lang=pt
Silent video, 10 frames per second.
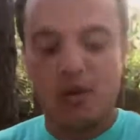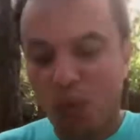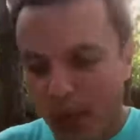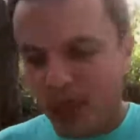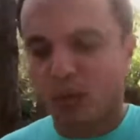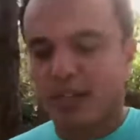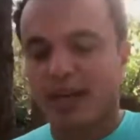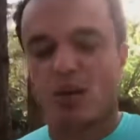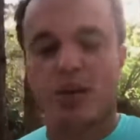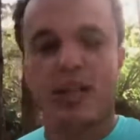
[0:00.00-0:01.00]
um ícone
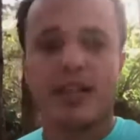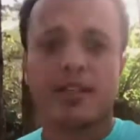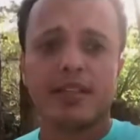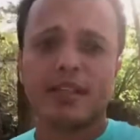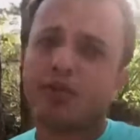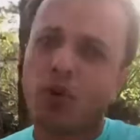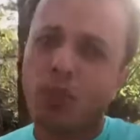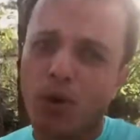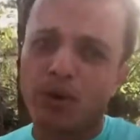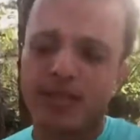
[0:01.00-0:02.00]
da corrida que ficou
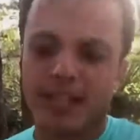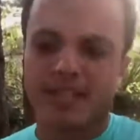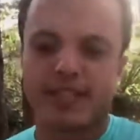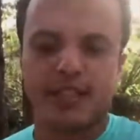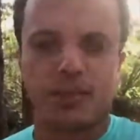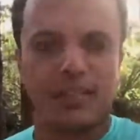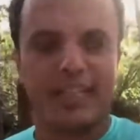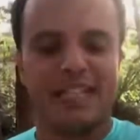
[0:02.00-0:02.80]
um pouco esquecido.